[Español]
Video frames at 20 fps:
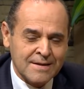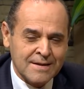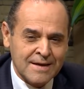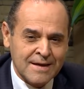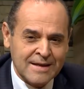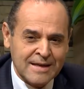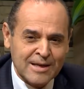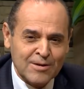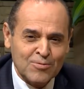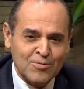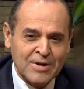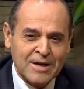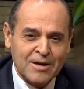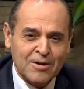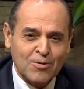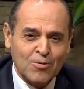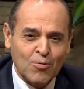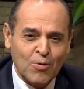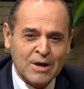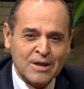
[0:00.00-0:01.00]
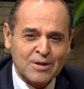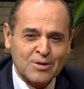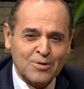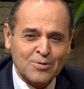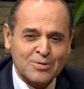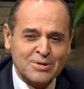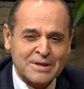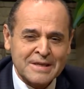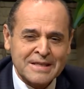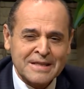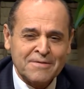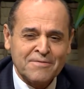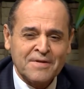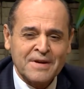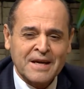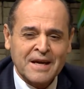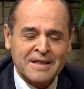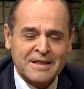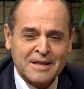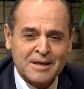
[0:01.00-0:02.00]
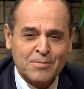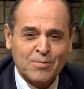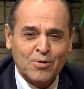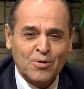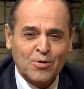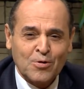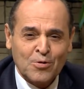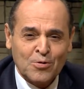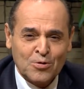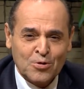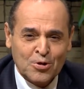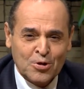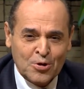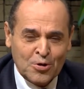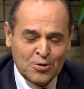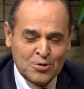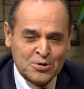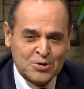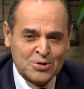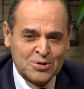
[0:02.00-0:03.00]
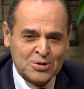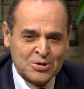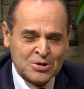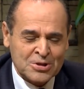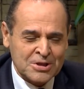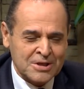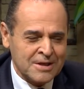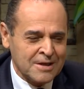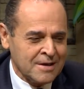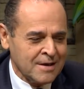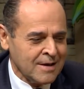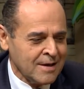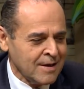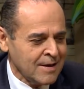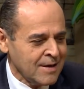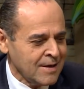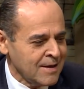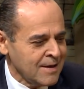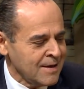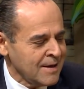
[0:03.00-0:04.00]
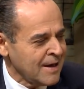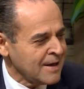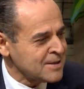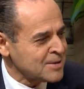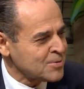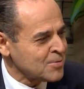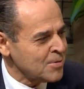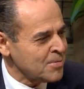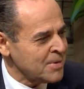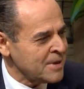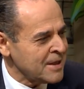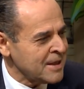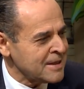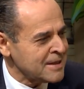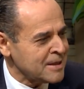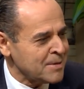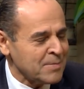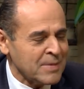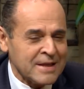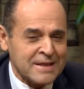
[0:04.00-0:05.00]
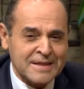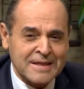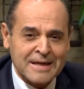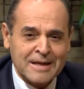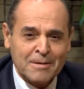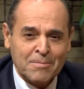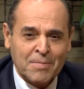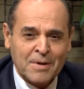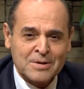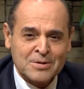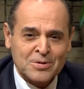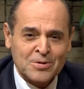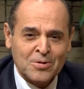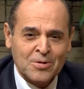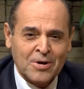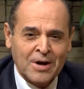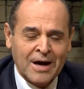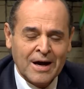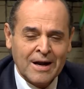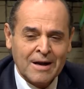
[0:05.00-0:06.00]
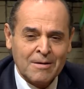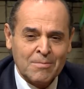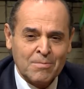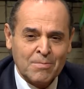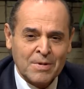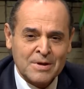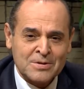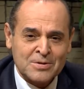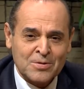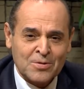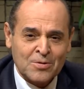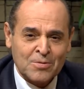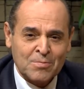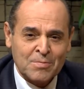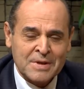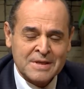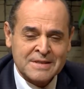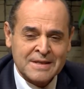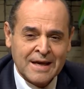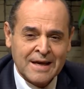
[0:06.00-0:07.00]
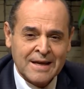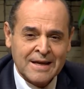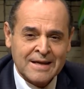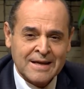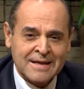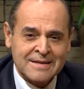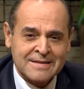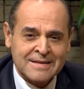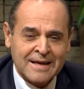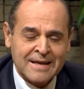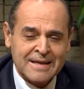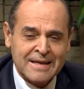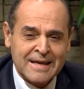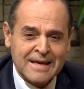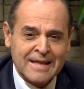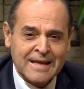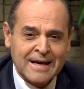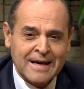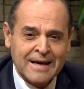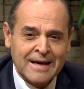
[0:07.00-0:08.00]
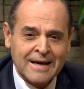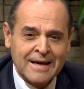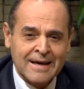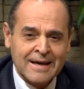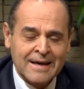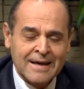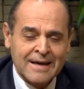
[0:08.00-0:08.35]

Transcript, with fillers: Tienen un encuentro significativo con Dios. Y esto evidentemente le pasó al pastor Misael Castañeda.